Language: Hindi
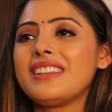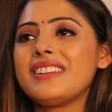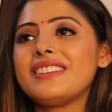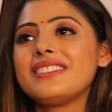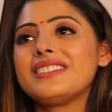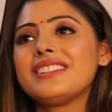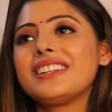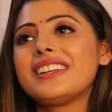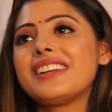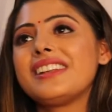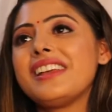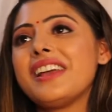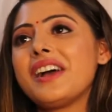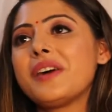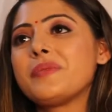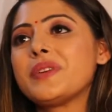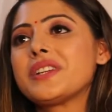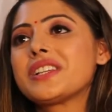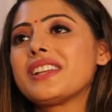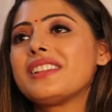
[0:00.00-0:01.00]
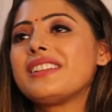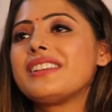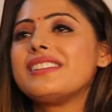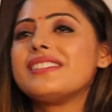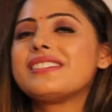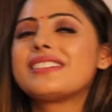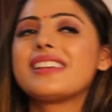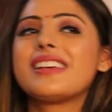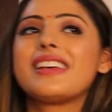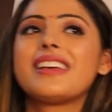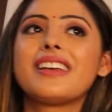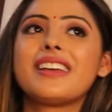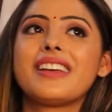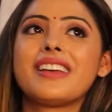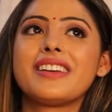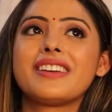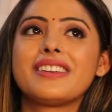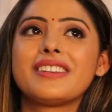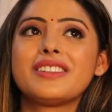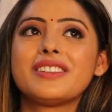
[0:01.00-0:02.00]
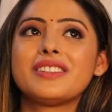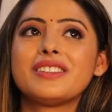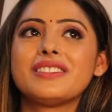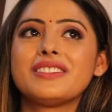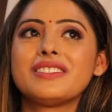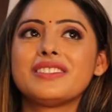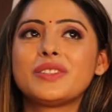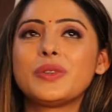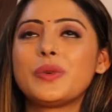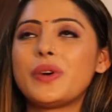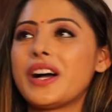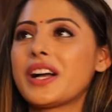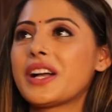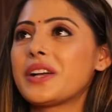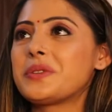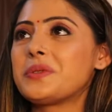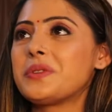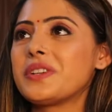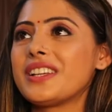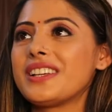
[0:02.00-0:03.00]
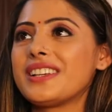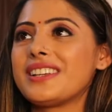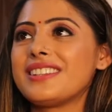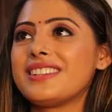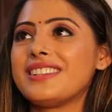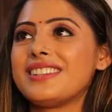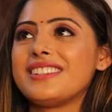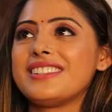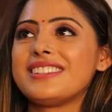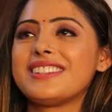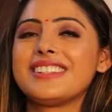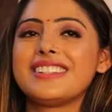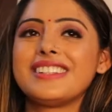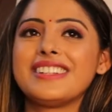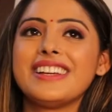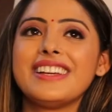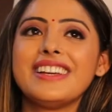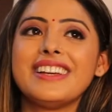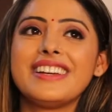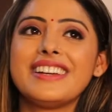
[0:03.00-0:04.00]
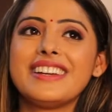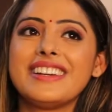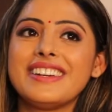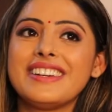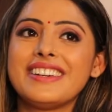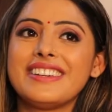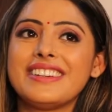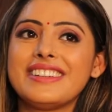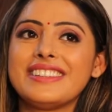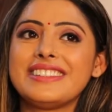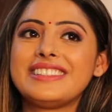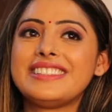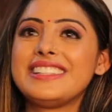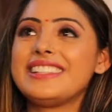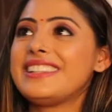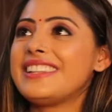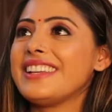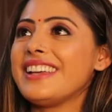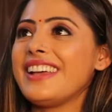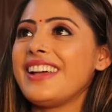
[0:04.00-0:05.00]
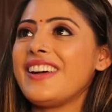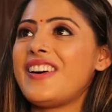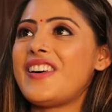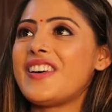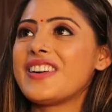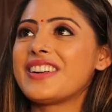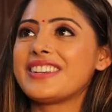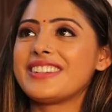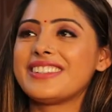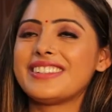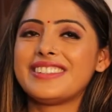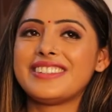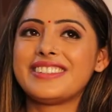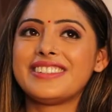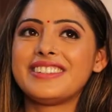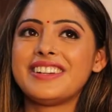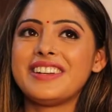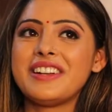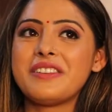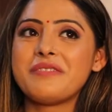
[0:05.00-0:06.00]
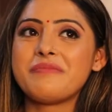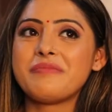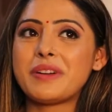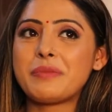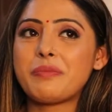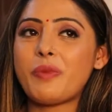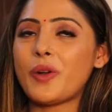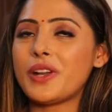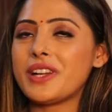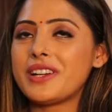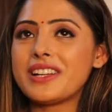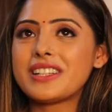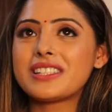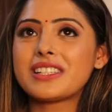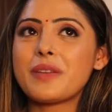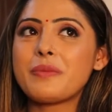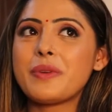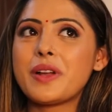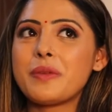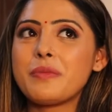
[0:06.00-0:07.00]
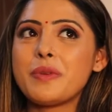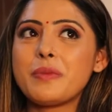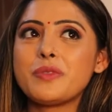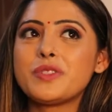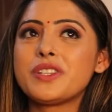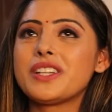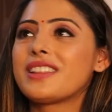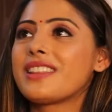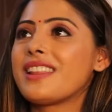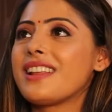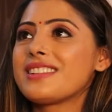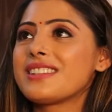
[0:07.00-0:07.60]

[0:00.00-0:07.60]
दिनेश जी के लिए हमेशा दिल से दुआ करूँगी कि दिनेश जी जीते और बट पॉलिटिक्स के बारे में मुझे इतना